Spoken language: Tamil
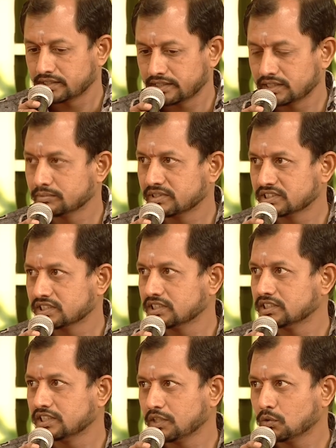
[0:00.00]
டென்த்து படித்து
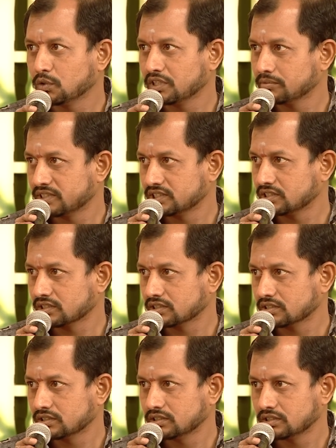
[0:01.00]
டிஓஏ
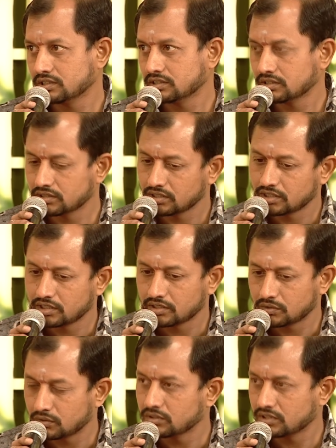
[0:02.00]
படிச்சிருக்கேன் ஓகே
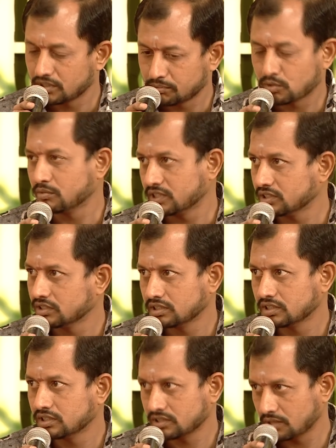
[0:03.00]
டிப்ளமா டிப்ளமா
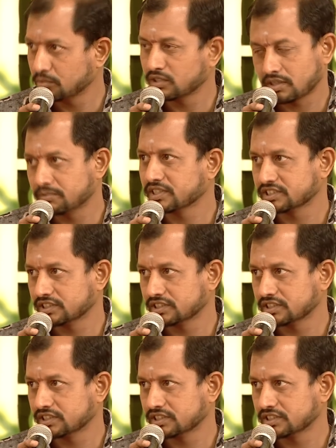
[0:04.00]
டிப்ளமா ஆஃபீஸ்